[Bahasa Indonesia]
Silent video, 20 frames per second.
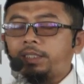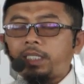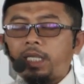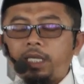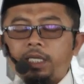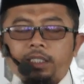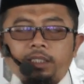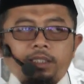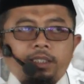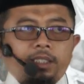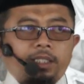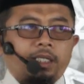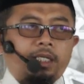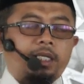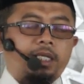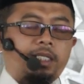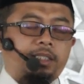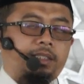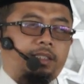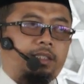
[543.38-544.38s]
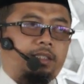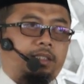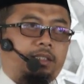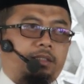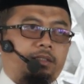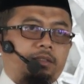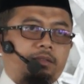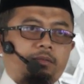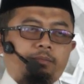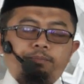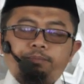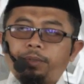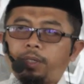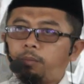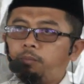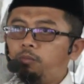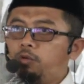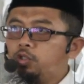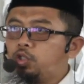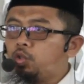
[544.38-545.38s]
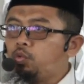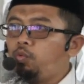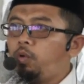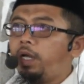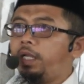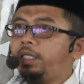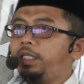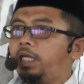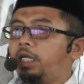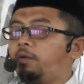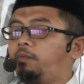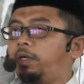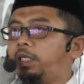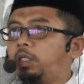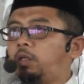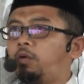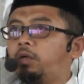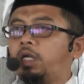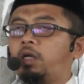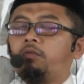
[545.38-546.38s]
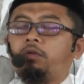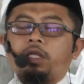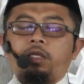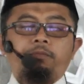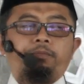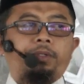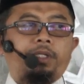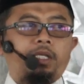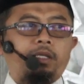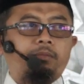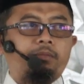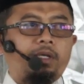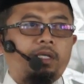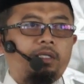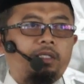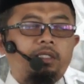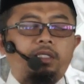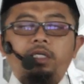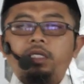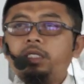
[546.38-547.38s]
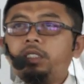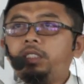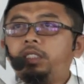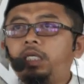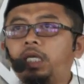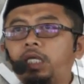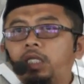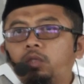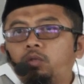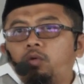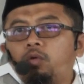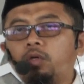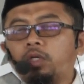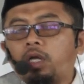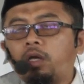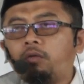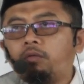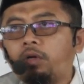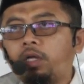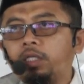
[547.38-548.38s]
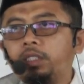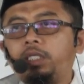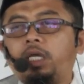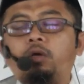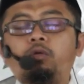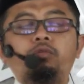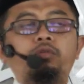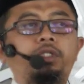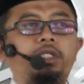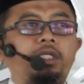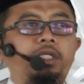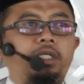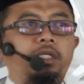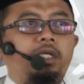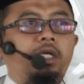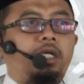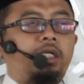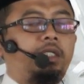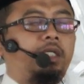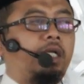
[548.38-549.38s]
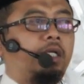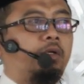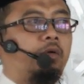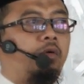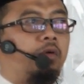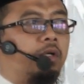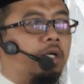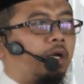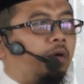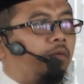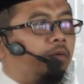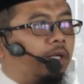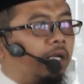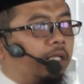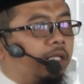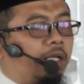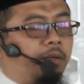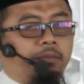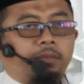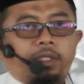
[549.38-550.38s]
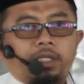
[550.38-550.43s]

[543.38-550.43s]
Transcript: yang sangat keras permusuhannya kepada orang-orang yang beriman yaitu orang-orang Yahudi dan orang-orang yang